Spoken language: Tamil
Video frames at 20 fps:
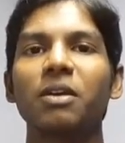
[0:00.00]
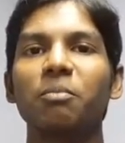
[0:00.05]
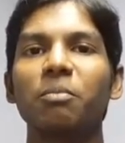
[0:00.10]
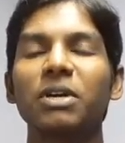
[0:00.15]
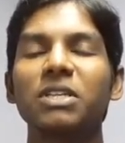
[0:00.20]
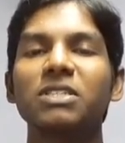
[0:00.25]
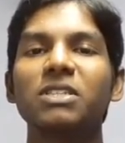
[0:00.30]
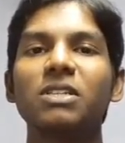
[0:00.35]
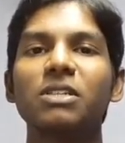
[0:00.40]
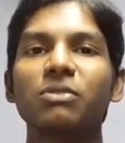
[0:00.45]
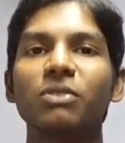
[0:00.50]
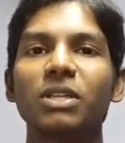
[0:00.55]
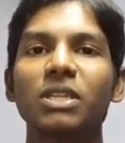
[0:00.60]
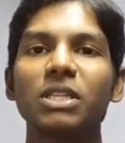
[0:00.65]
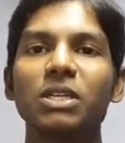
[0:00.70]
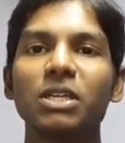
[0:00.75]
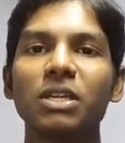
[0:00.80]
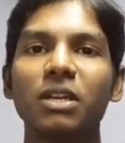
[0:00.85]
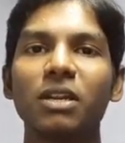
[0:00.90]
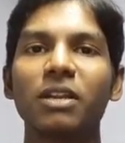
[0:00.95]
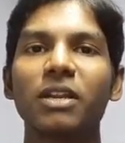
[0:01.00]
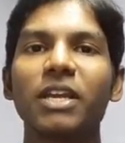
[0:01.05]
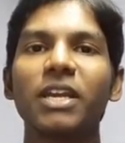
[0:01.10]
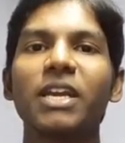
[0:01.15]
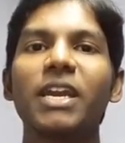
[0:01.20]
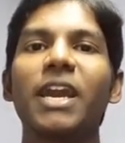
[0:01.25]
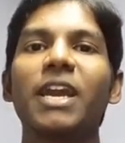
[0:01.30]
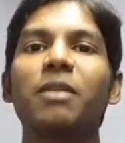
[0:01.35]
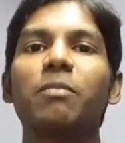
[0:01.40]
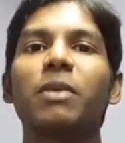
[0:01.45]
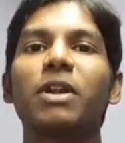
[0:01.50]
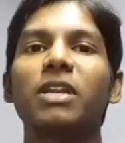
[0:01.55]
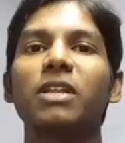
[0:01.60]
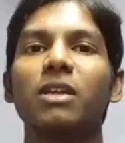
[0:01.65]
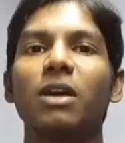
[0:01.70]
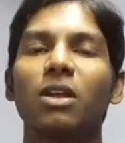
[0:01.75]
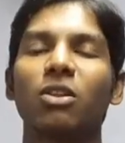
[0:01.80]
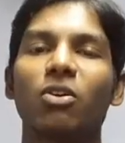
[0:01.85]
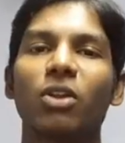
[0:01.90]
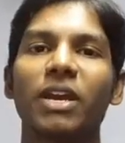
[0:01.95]
மசில்ஸ் வந்து ரீகெயின்
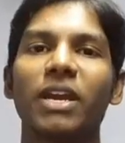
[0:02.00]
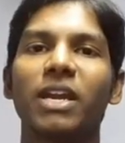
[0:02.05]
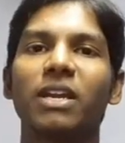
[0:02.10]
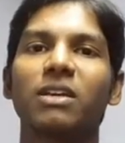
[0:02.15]
பண்ணுது அதோட